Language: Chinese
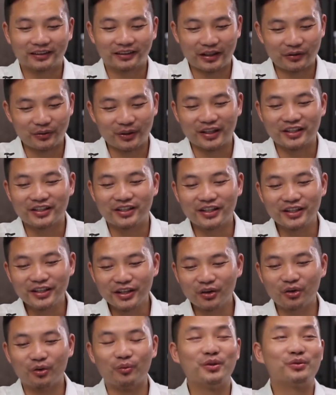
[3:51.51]
当然今
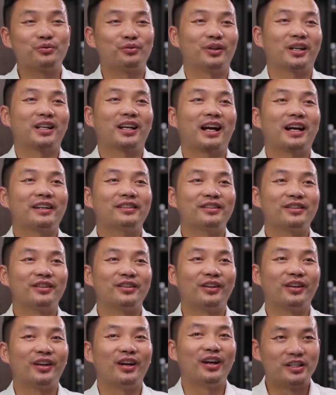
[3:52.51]
天我们主要的还
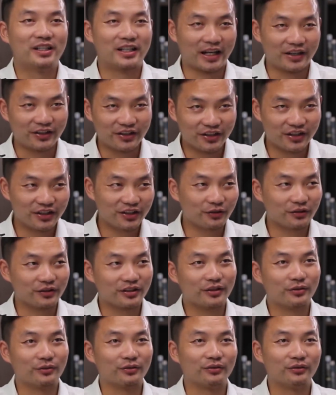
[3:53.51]
是承袭着
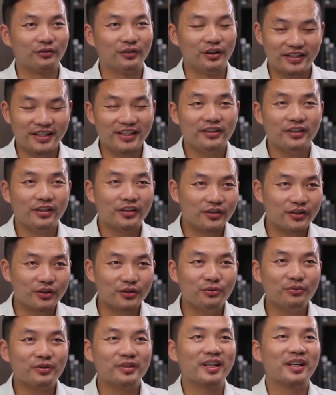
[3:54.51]
这种经世
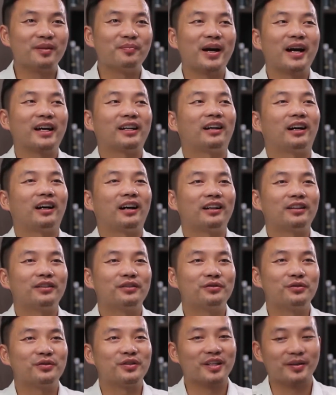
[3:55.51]
致用这一派的啊，
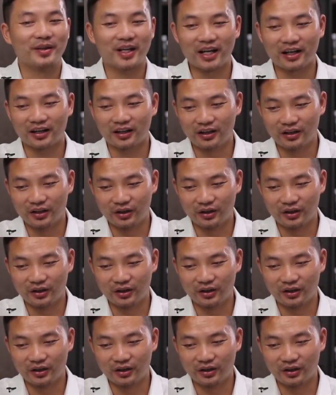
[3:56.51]
就怎样。